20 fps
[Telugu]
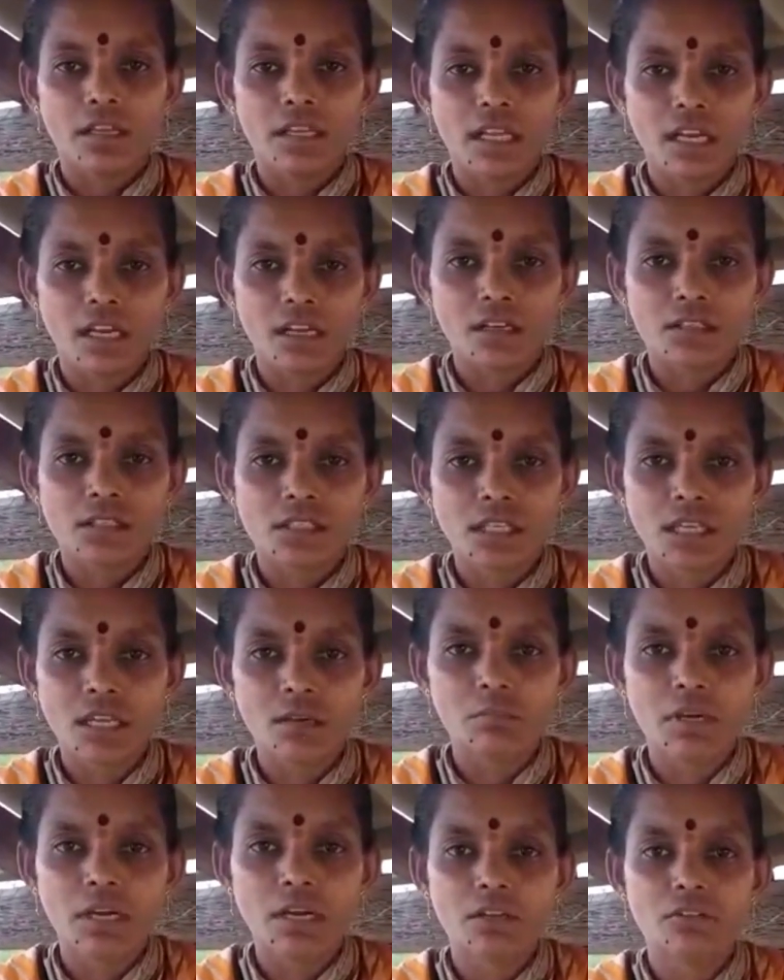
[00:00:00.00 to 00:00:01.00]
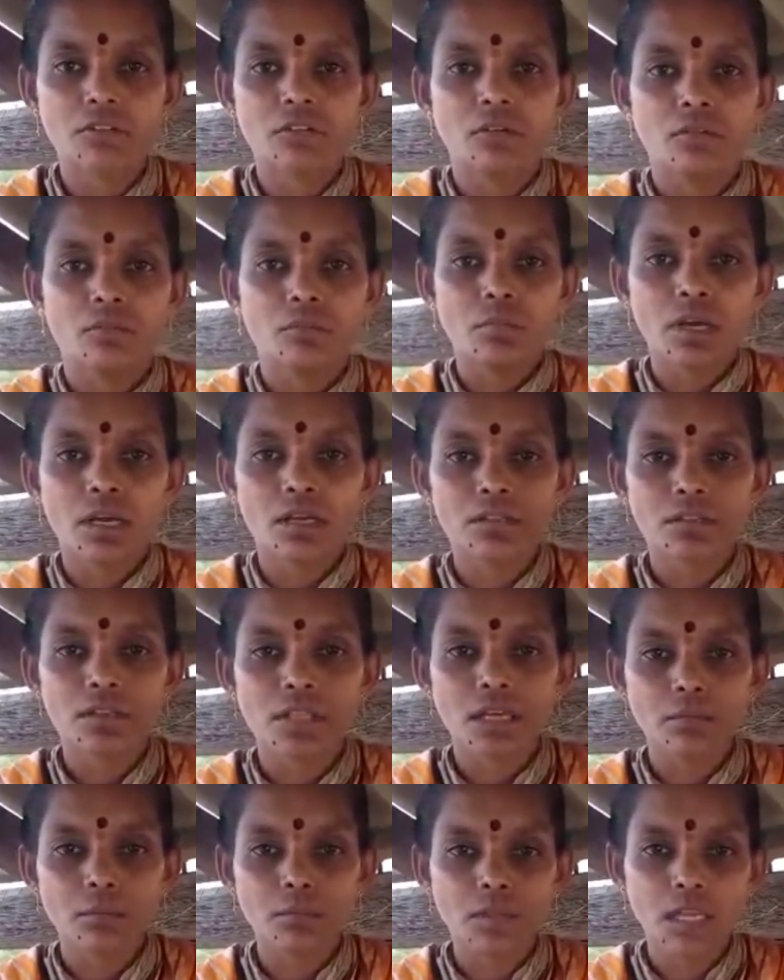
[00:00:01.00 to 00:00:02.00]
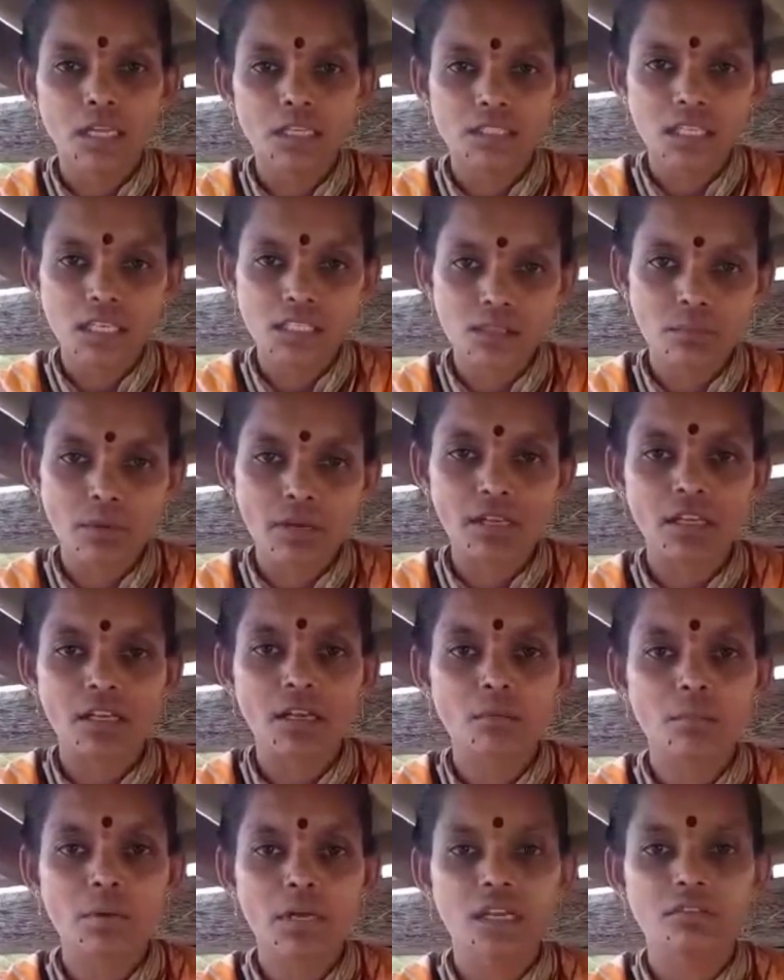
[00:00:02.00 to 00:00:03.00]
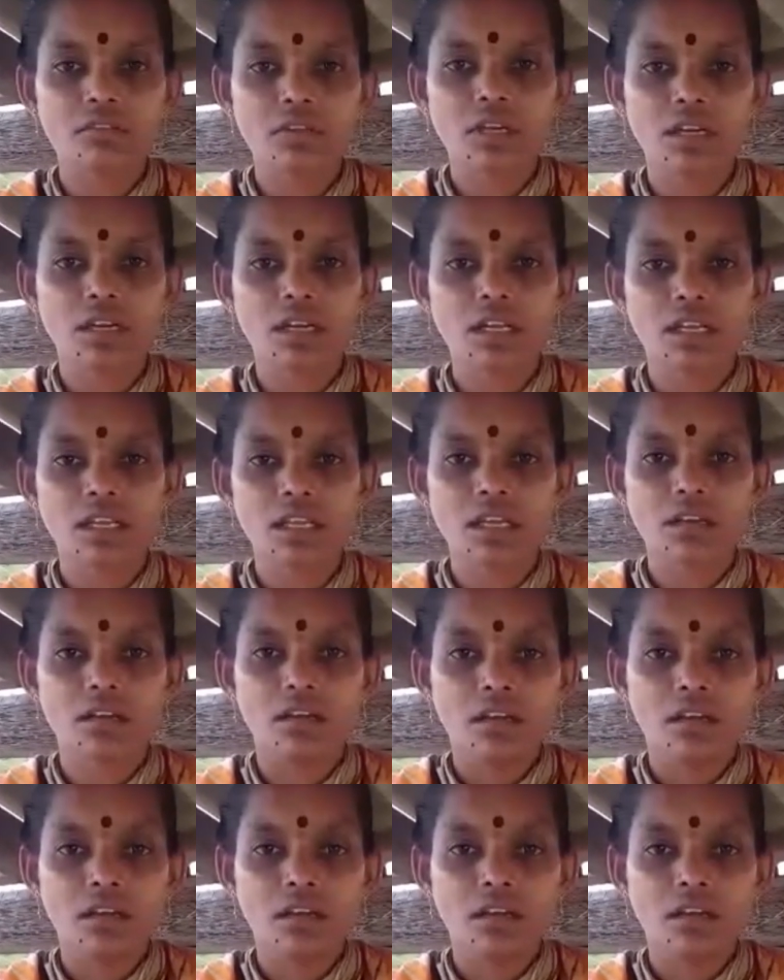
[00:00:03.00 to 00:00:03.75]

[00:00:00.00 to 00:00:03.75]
అయ్యా సీఎం గారు మా దయచేసి మా ఎన్నపాన్ని వినండి అయ్యా